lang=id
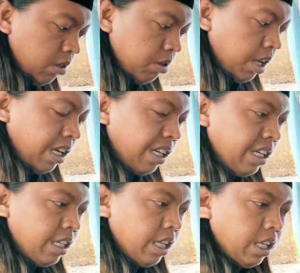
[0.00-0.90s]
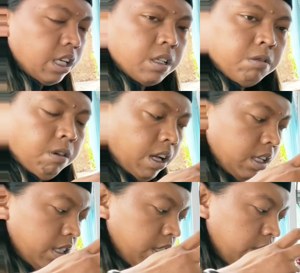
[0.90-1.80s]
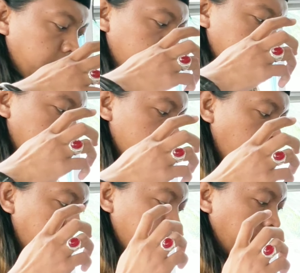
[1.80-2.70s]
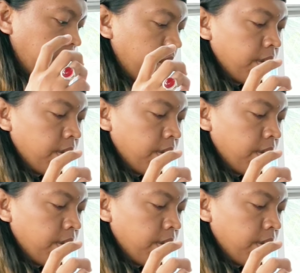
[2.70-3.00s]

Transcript: usahakan dia tangan dua jadi dia stabil